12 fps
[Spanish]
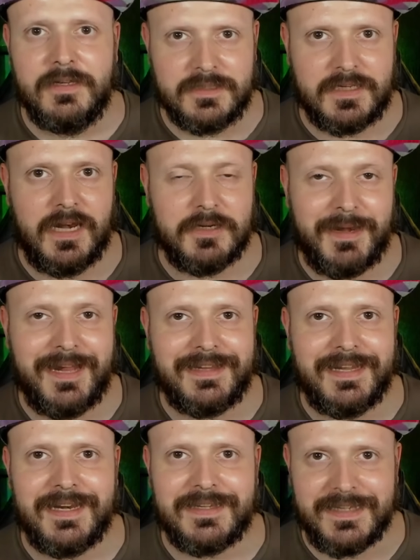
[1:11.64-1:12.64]
se las van a
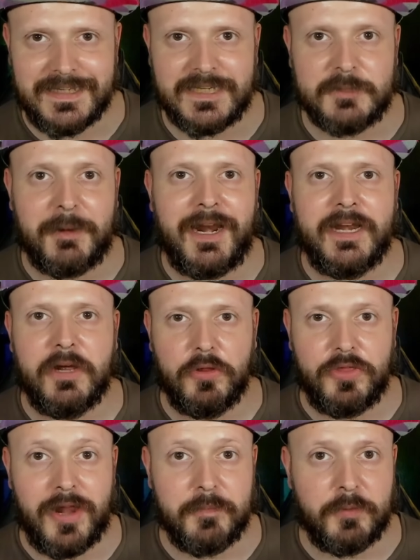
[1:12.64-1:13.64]
tener tiesas para
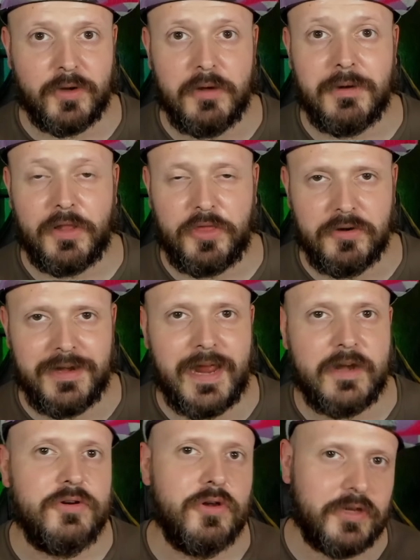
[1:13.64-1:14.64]
negociar porque el
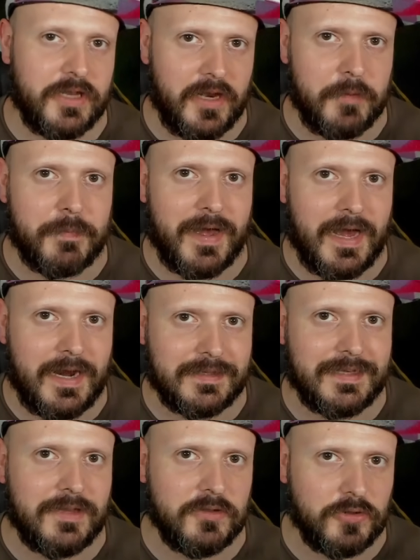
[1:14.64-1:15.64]
Barcelona no quiere pagar
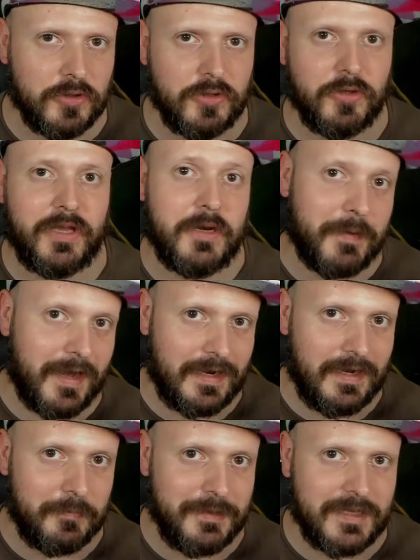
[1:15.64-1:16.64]
tanto, no quiere
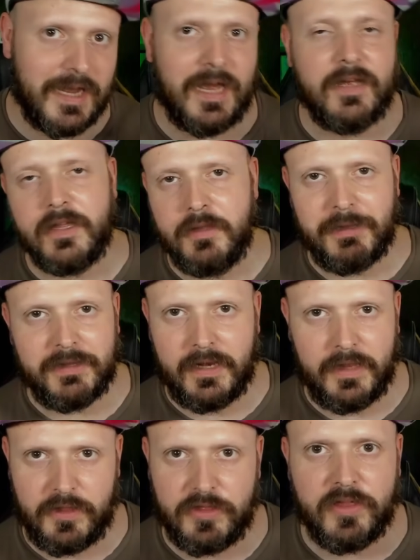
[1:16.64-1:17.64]
pagarle la mitad y
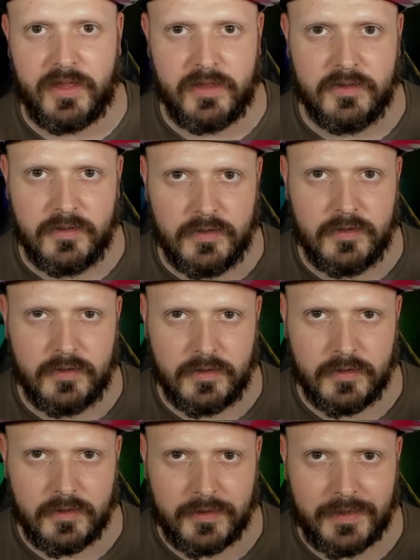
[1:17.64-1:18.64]
Vendele dice
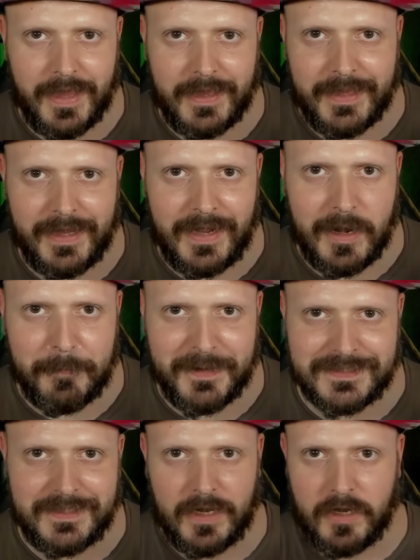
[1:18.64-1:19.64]
que quiere la
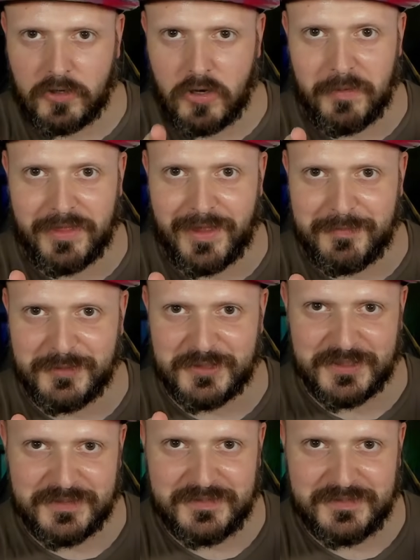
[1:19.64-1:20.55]
pasta. Comenzamos.